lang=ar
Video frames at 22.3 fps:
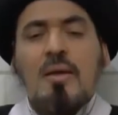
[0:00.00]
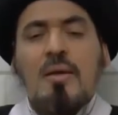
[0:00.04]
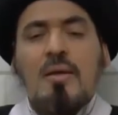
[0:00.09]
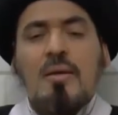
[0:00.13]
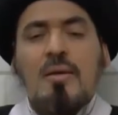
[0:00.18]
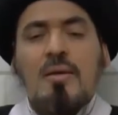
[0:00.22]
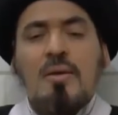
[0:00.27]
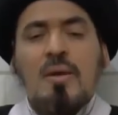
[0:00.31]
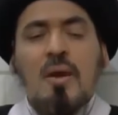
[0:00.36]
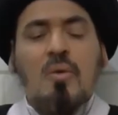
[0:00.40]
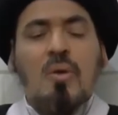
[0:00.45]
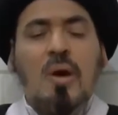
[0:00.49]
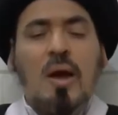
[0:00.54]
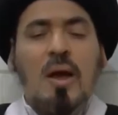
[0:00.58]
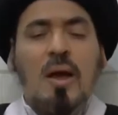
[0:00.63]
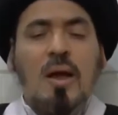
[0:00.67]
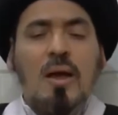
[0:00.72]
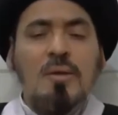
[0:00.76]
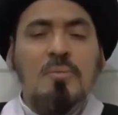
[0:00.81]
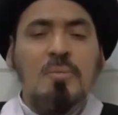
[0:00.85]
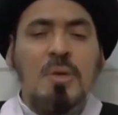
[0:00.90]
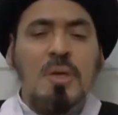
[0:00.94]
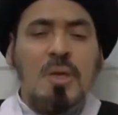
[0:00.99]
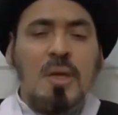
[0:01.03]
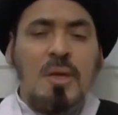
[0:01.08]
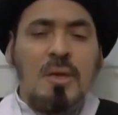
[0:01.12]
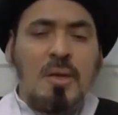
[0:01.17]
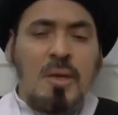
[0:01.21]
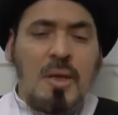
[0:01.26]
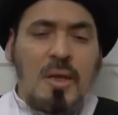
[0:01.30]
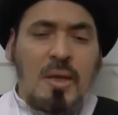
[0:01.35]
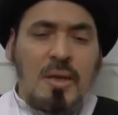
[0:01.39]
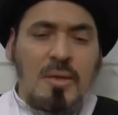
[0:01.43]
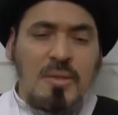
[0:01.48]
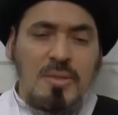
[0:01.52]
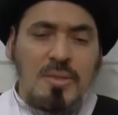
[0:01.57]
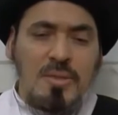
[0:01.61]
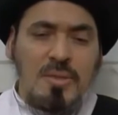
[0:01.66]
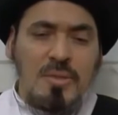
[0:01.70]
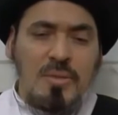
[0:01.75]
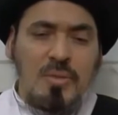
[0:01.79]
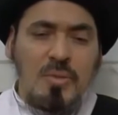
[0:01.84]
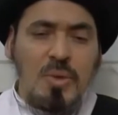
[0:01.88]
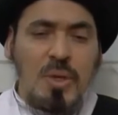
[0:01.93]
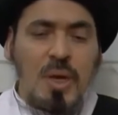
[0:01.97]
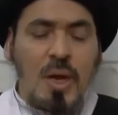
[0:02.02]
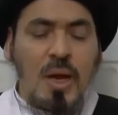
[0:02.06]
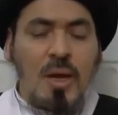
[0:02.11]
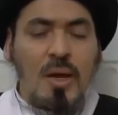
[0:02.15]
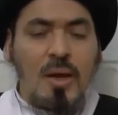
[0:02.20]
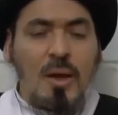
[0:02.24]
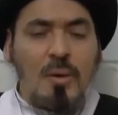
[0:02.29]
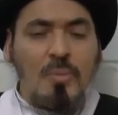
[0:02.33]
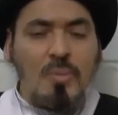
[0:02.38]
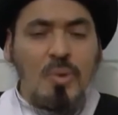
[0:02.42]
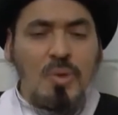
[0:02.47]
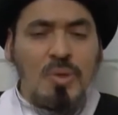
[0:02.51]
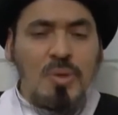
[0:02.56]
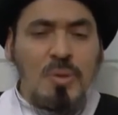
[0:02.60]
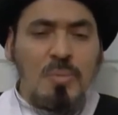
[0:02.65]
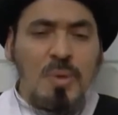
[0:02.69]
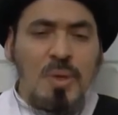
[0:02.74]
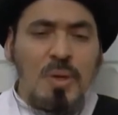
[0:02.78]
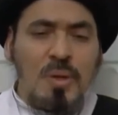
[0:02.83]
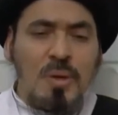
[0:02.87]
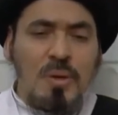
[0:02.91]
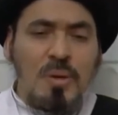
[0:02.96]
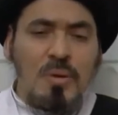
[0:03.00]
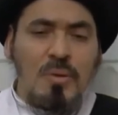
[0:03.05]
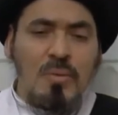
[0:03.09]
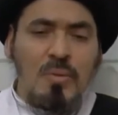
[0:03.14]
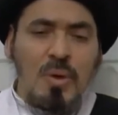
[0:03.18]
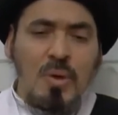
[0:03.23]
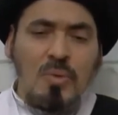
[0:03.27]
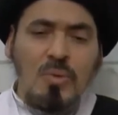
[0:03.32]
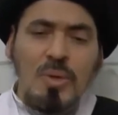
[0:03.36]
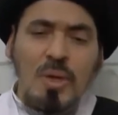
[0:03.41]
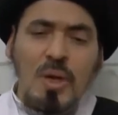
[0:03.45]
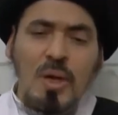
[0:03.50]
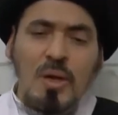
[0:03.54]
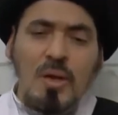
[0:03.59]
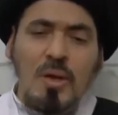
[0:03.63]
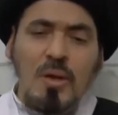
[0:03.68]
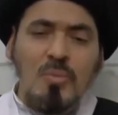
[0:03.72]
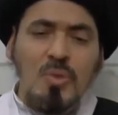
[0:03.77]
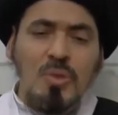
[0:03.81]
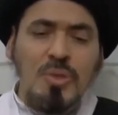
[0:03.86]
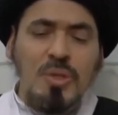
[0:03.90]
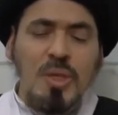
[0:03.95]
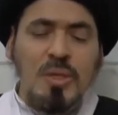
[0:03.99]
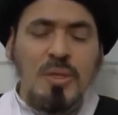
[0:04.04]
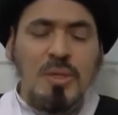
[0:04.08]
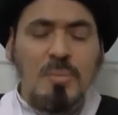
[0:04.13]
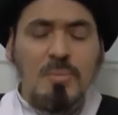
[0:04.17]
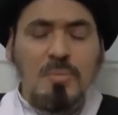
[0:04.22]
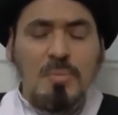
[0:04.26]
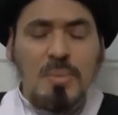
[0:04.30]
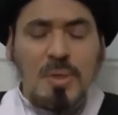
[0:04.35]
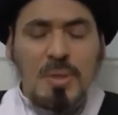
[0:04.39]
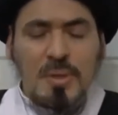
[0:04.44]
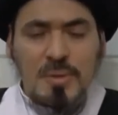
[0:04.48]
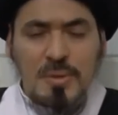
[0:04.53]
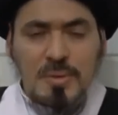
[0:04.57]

نوعان من الناس هناك مدبر وهناك متدبر